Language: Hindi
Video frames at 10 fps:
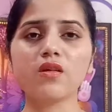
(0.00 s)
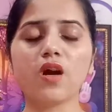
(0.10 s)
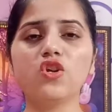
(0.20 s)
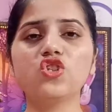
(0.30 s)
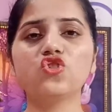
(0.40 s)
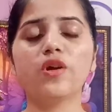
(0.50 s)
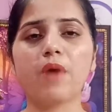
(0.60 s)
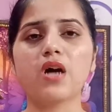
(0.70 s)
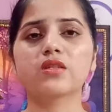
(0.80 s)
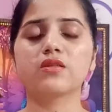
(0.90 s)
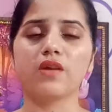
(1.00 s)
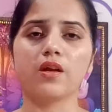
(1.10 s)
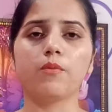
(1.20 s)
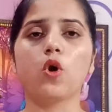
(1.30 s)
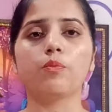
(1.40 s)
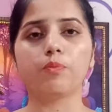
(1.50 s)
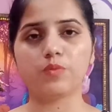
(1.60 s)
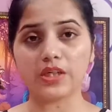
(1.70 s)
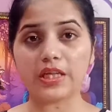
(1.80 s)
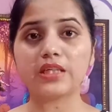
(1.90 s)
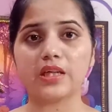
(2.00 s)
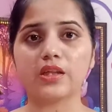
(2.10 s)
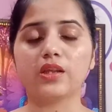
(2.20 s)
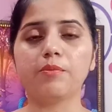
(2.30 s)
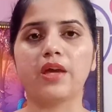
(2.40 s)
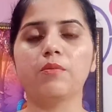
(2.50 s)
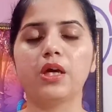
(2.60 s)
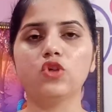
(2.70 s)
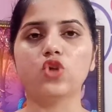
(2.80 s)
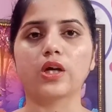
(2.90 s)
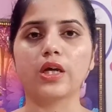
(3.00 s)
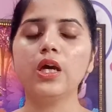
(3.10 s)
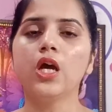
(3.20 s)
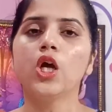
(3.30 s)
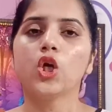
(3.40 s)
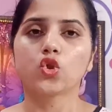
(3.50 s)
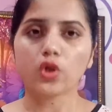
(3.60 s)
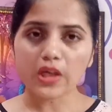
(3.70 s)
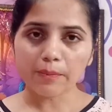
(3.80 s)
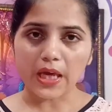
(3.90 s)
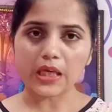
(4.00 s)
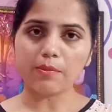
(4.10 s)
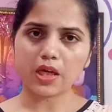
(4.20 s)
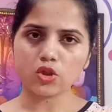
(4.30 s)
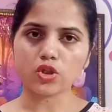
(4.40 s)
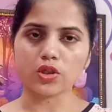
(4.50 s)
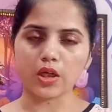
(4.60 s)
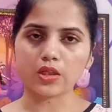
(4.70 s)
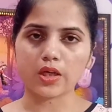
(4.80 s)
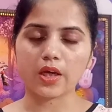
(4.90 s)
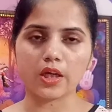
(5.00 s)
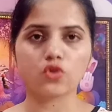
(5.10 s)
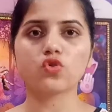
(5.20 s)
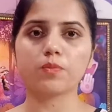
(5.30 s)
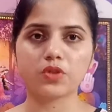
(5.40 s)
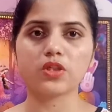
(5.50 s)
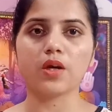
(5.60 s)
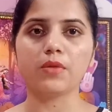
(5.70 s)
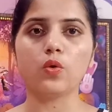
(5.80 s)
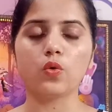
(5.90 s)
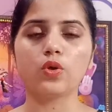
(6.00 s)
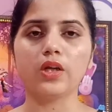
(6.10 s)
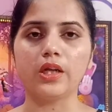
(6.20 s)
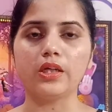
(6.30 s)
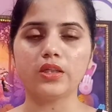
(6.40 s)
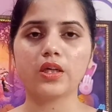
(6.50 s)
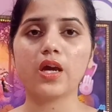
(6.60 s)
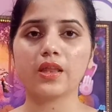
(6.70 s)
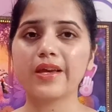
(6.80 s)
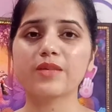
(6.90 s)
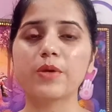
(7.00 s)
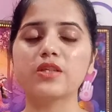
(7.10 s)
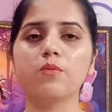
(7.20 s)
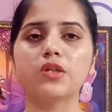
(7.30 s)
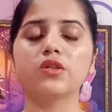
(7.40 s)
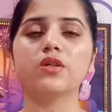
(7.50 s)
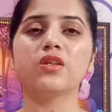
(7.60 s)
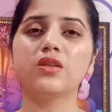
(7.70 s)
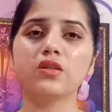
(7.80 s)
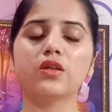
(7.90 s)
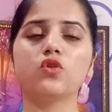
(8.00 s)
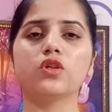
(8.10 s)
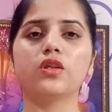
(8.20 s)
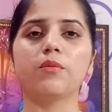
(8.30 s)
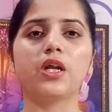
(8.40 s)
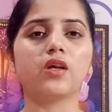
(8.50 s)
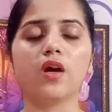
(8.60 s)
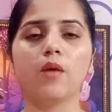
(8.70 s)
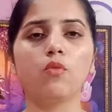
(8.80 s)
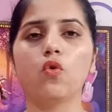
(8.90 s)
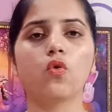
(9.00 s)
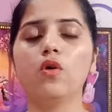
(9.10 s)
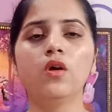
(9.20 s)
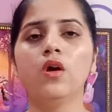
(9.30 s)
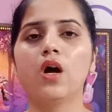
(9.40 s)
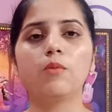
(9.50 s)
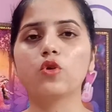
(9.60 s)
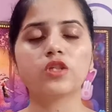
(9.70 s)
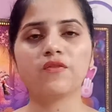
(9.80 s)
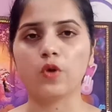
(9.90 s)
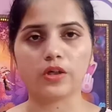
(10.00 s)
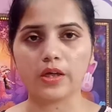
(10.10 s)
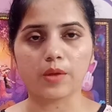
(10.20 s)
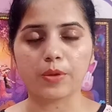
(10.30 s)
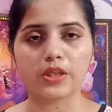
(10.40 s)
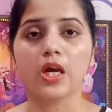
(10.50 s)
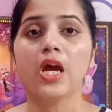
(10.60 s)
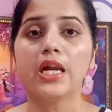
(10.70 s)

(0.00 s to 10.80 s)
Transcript: कंडीशनर मास्क सिरम और सिटिंग्स लेते हैं इतनी महंगी महंगी जाके तो ये महंगी महंगी जो सेटिंग्स हैं ये तो सब चीज़ें हमने लोगों ने ले ली ठीक है इतना एक्सपेंसिव बजट इतना ज़्यादा हो जाता है हमारा कि हम लोगों को हम लोग इसे अफोर्ड नहीं कर पाते